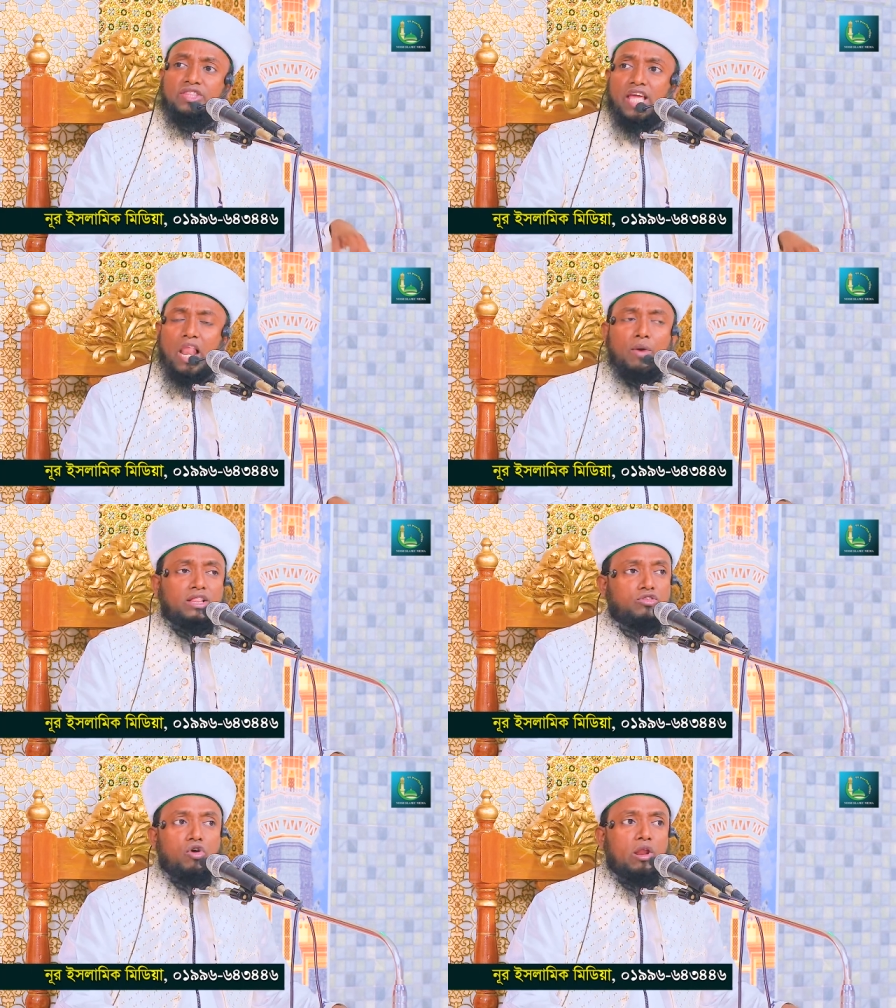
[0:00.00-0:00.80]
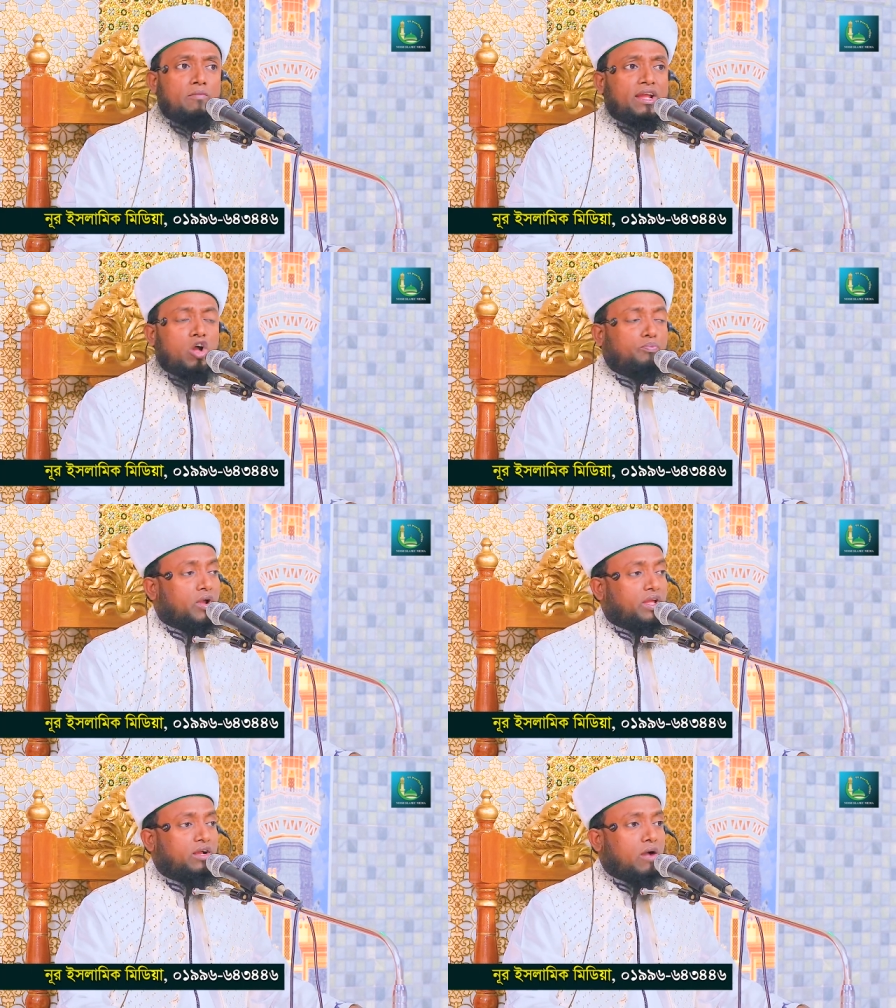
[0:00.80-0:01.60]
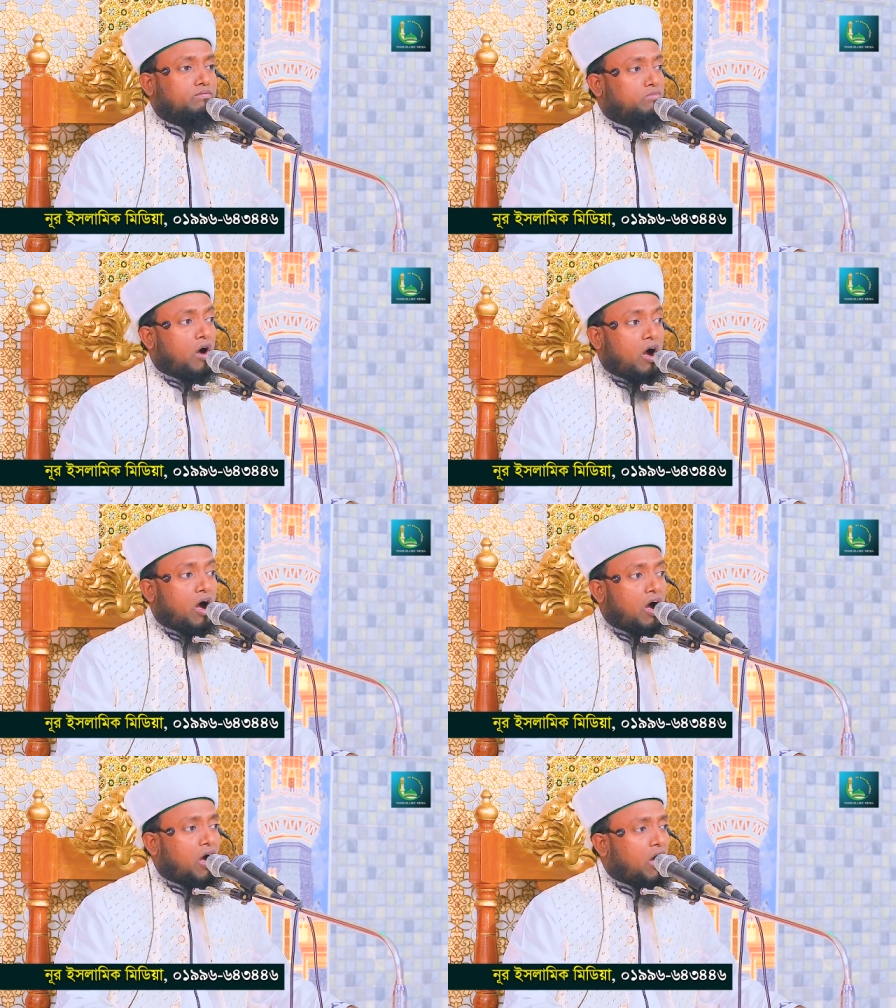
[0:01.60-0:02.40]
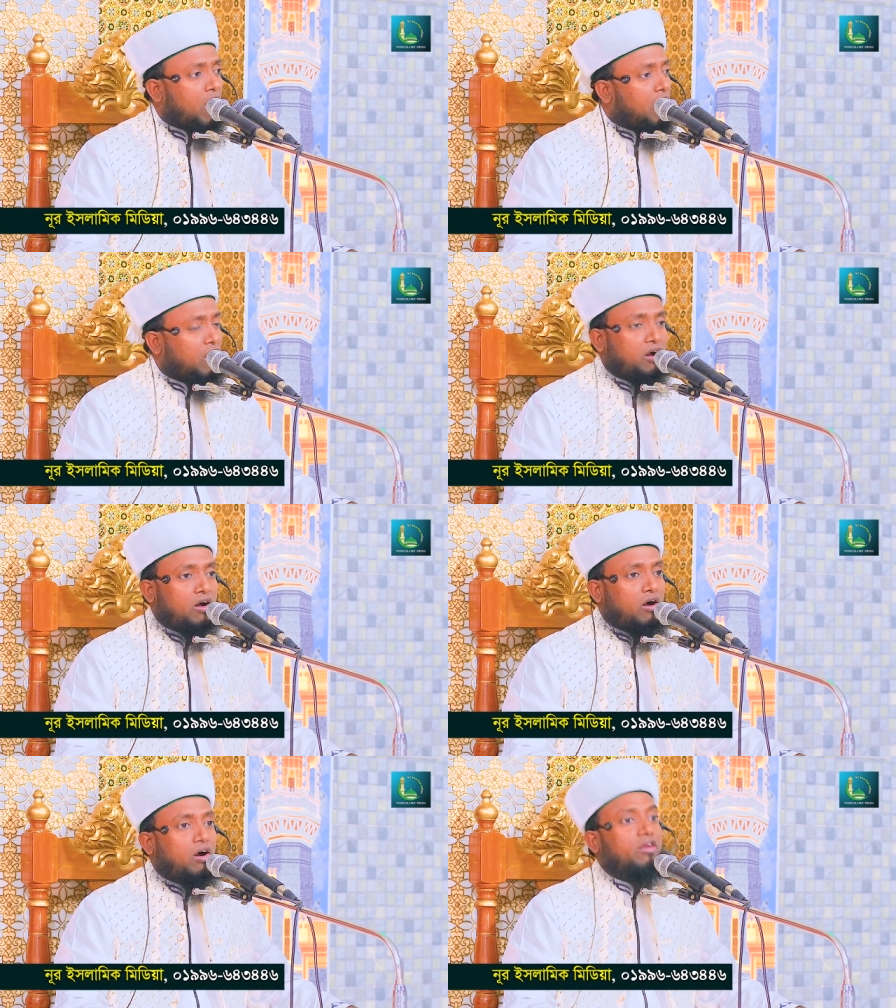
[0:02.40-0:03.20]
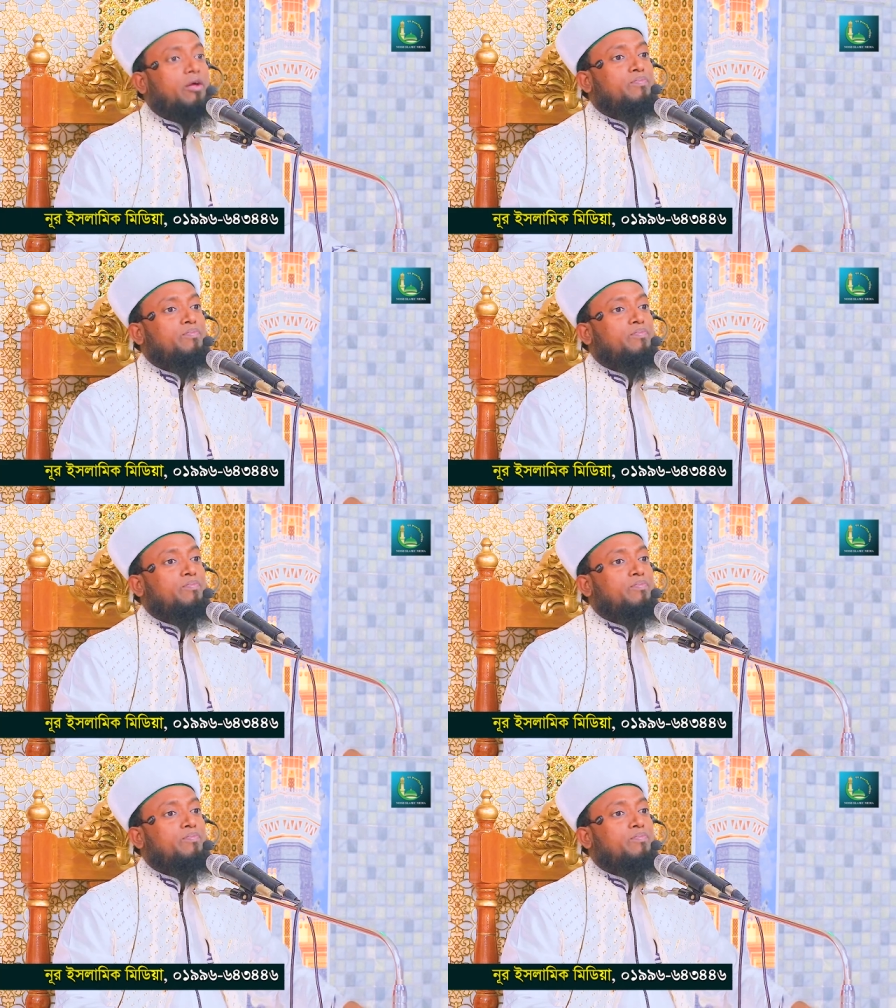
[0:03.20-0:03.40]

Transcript: তেলাওয়াত করবে গো পয়গম্বর